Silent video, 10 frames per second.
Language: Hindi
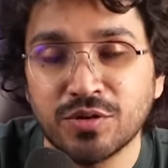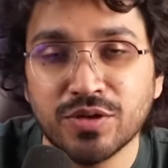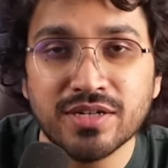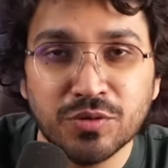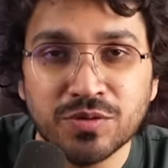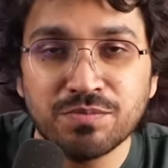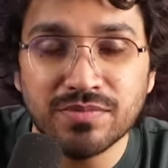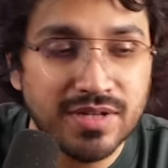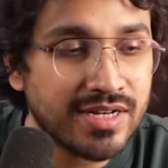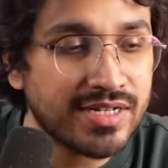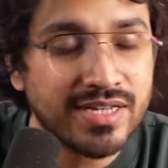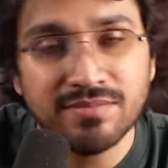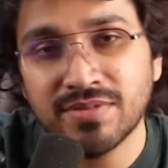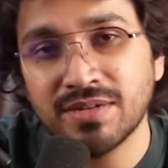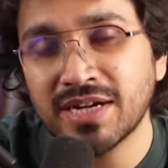तो ये कुछ लर्निंग
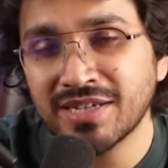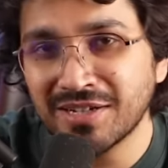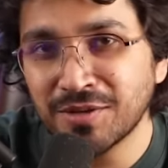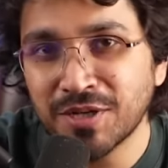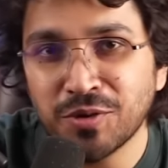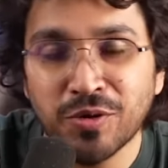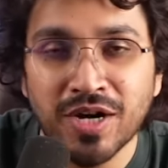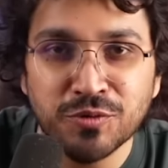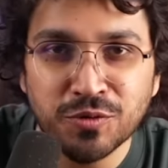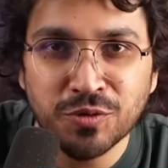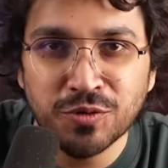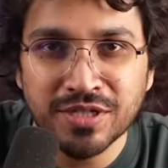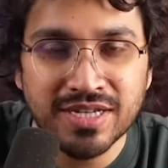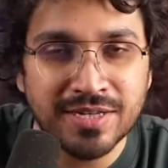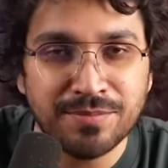है मैं बाकी रिकमेंड करूँगा आप उसको
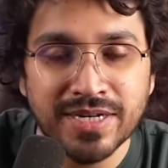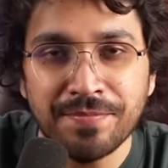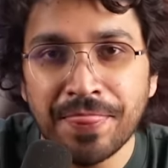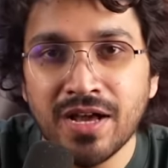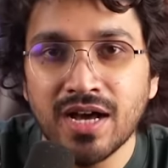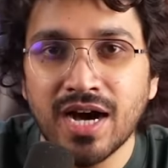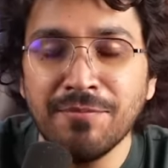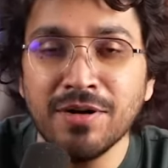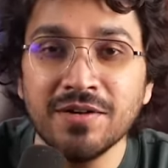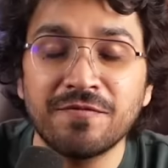दूसरे जाके पढ़ें अब